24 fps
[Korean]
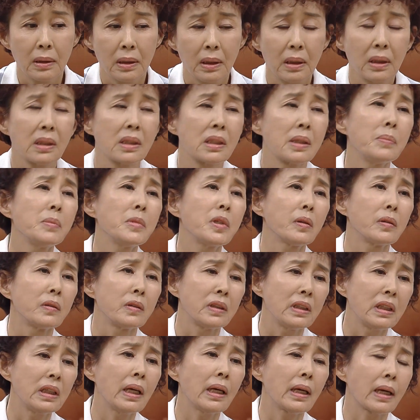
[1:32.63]
네
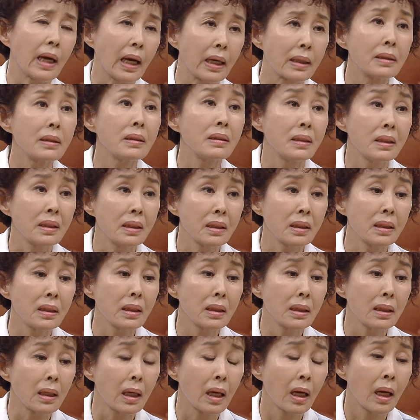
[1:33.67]
심정은 이해
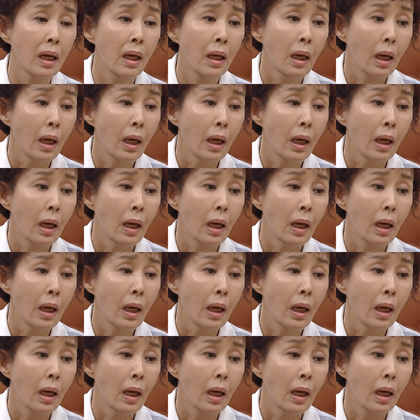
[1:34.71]
가는디.